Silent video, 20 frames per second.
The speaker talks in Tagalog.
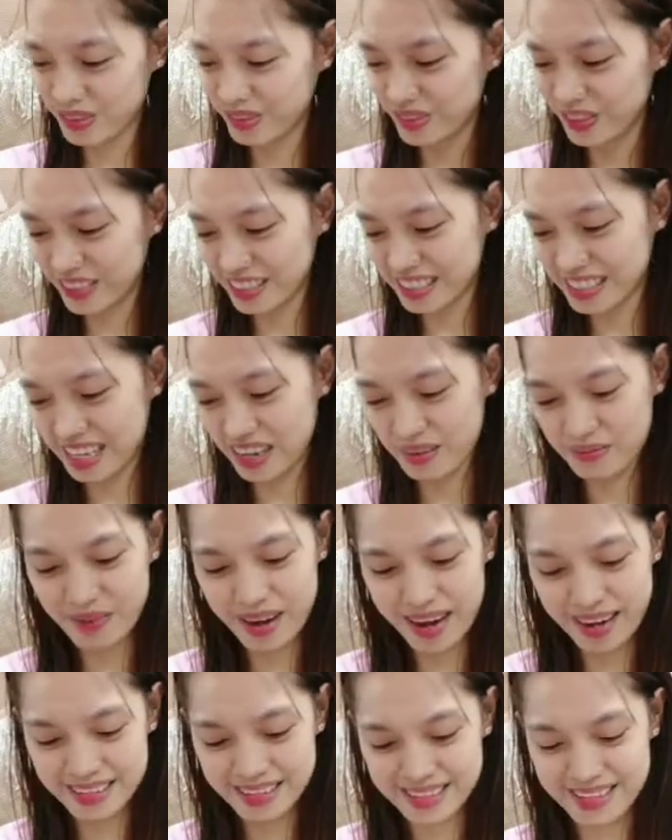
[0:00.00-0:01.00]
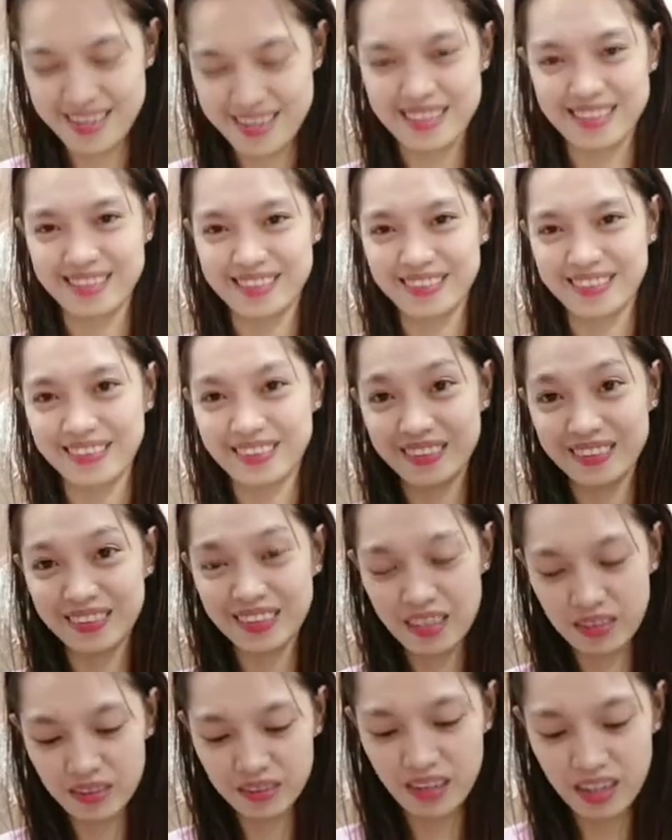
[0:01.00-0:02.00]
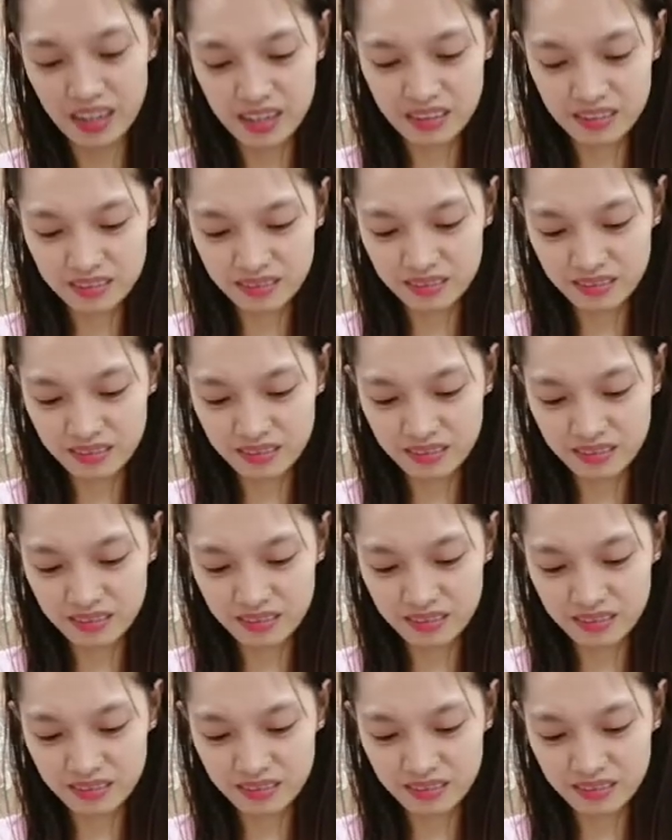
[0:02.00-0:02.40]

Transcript: bubuksan para sa inyo. Oh, ay,